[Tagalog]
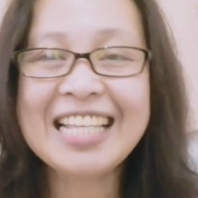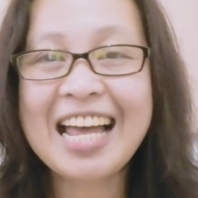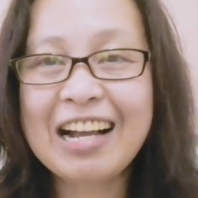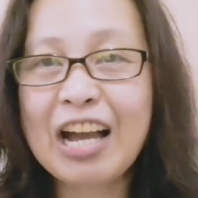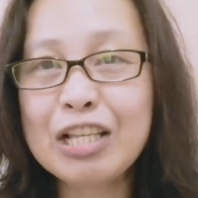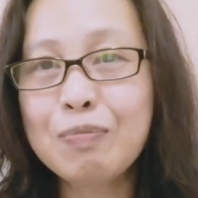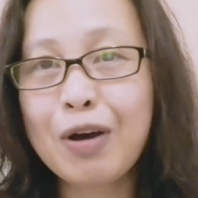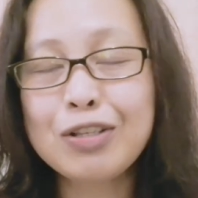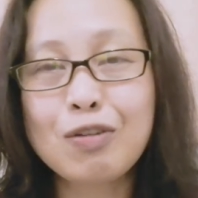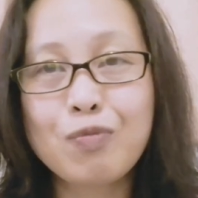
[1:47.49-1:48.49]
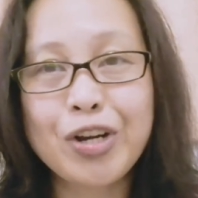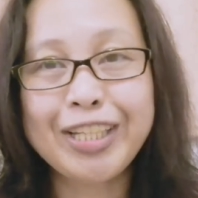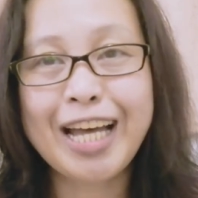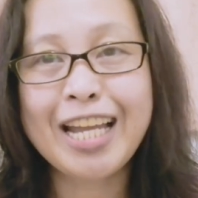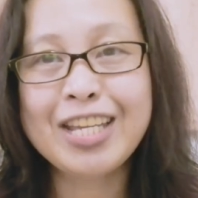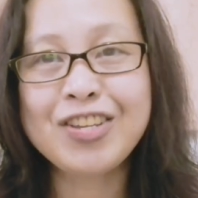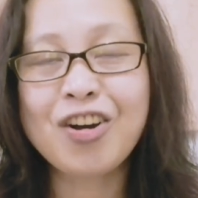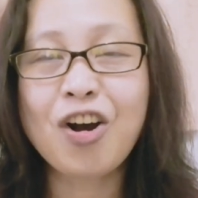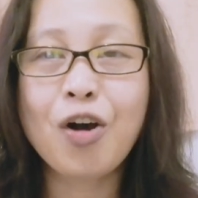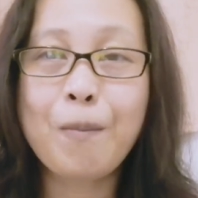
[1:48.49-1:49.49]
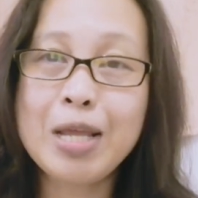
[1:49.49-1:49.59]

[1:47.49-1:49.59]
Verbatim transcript: Sana guys pakisuportahan ninyo ako.